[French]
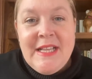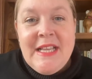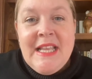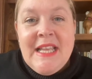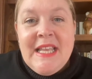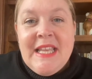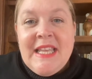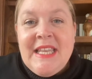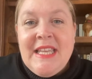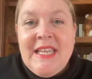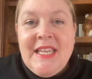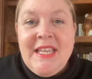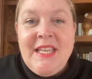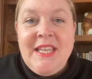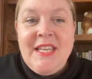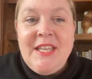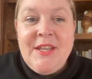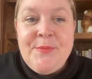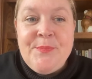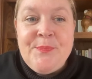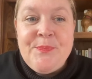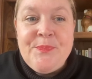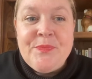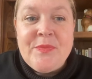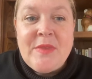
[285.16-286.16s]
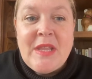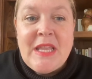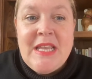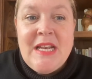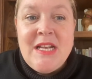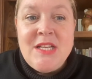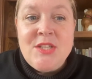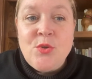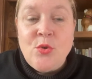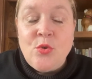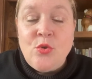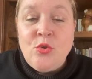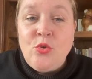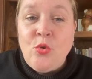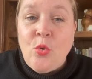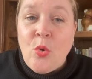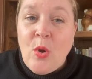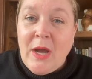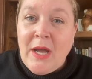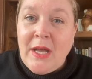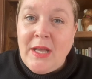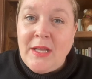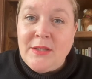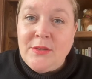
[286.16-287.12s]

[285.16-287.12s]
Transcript: et hum, ils ont le droit